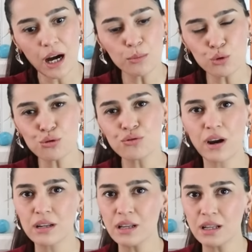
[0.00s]
Ama üç
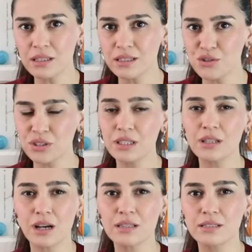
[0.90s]
farklı
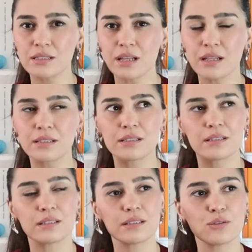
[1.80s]
anlatıcının
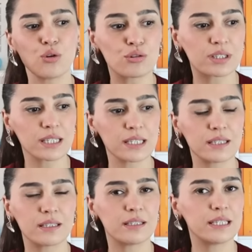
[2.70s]
ağzındandı e,
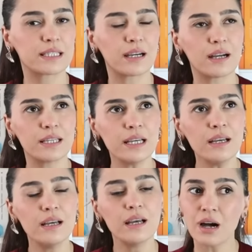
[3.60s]
oradaki hikaye.